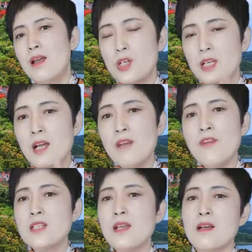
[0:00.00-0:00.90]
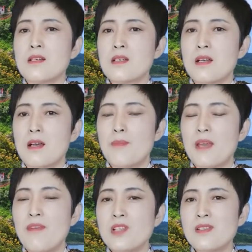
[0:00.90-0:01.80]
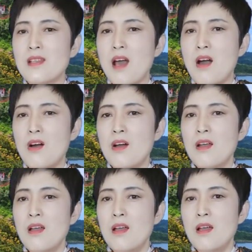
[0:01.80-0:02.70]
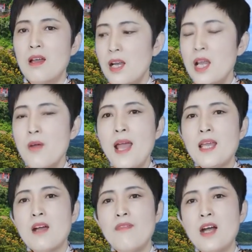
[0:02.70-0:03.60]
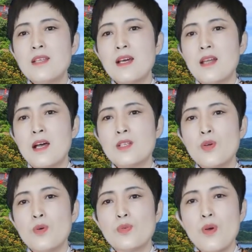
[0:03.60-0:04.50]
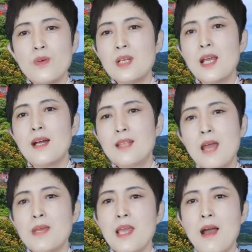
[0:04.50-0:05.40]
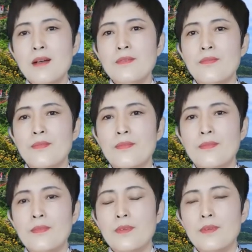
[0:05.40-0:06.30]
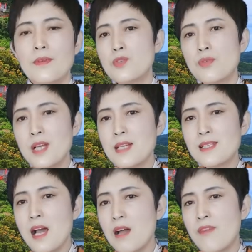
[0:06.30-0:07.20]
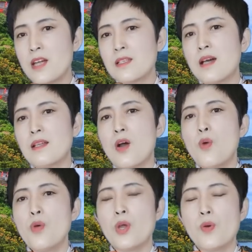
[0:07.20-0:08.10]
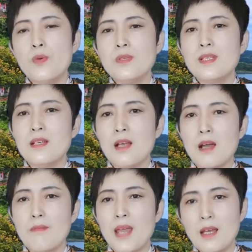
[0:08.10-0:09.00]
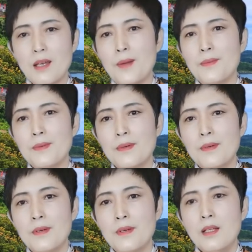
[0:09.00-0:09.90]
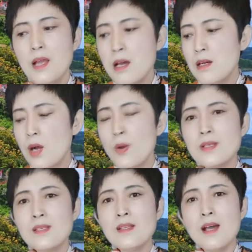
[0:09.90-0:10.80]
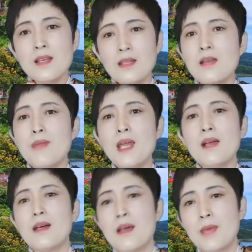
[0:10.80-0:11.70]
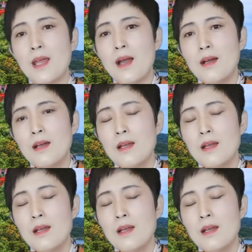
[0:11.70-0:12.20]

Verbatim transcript: 一个方向是北方四岛，另外一个方向呢就从这个太平洋。从这三个方向呢，会攻击这个北海道。那俄罗斯呢，也挺配合他们呀。